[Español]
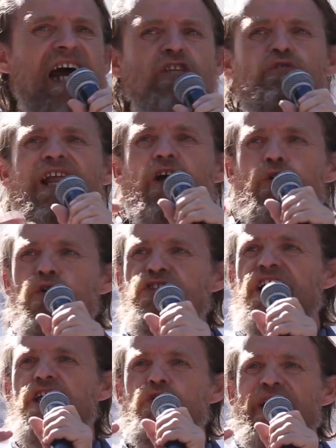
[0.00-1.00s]
caso el
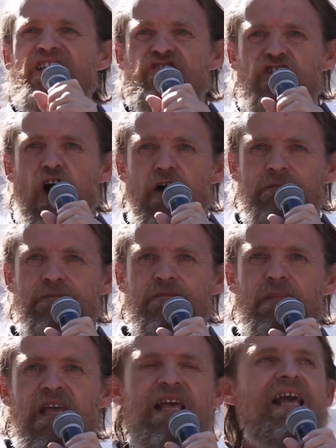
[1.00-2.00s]
ajuste en educación.
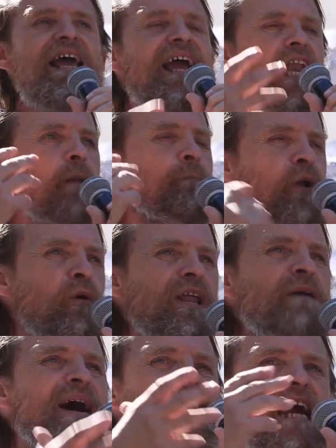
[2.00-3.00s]
El
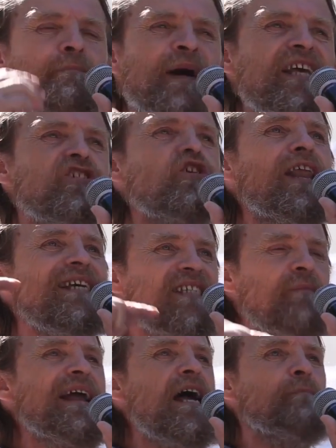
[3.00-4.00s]
problema que apareció la
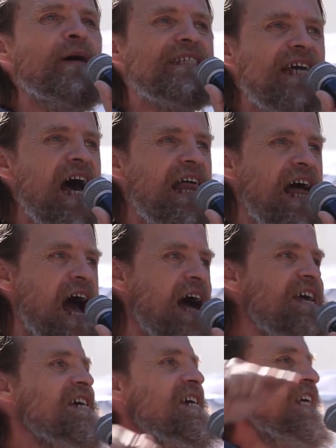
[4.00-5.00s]
semana
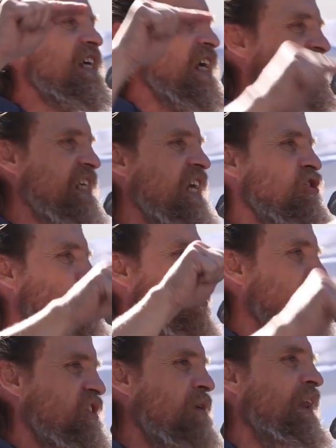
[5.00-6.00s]
pasada y que se hizo
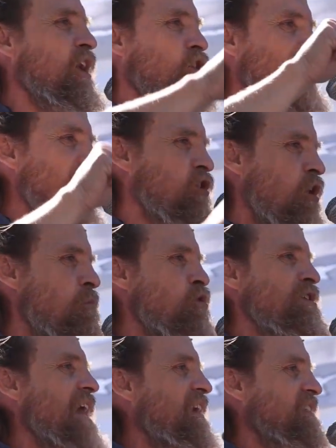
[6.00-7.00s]
visible con las
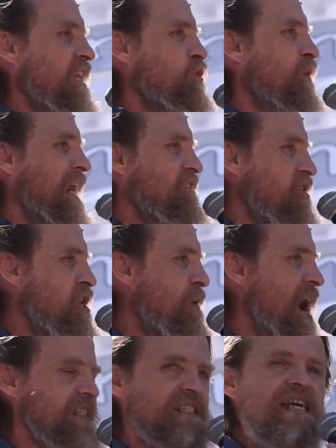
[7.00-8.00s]
comunidades
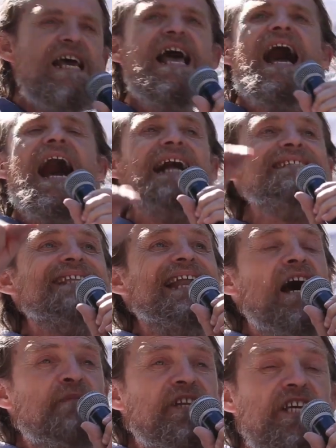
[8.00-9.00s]
educativas ante
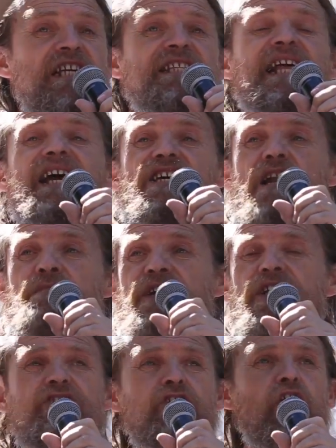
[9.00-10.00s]
la ministra y el
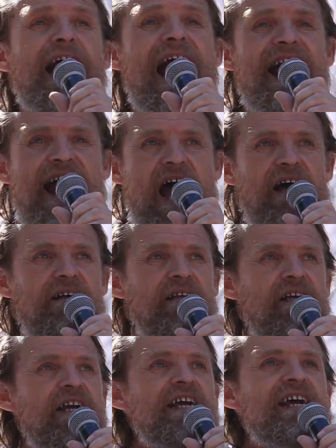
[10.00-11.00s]
ministro Lara,
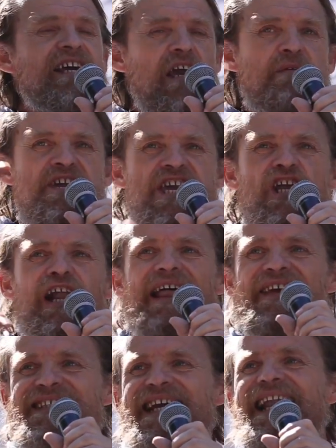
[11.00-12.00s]
que vinieron
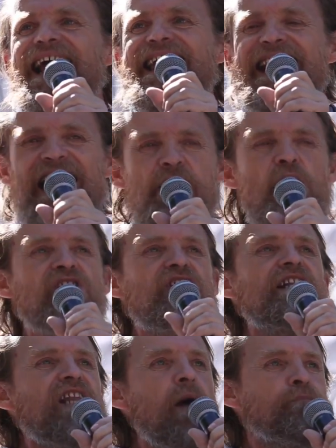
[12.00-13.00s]
a decirle queremos
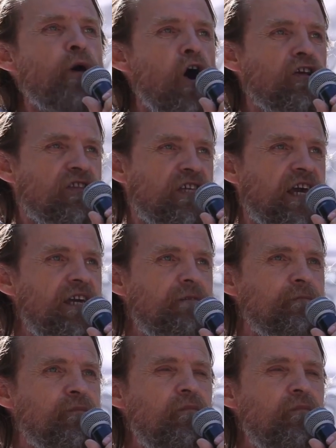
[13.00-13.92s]
el transporte,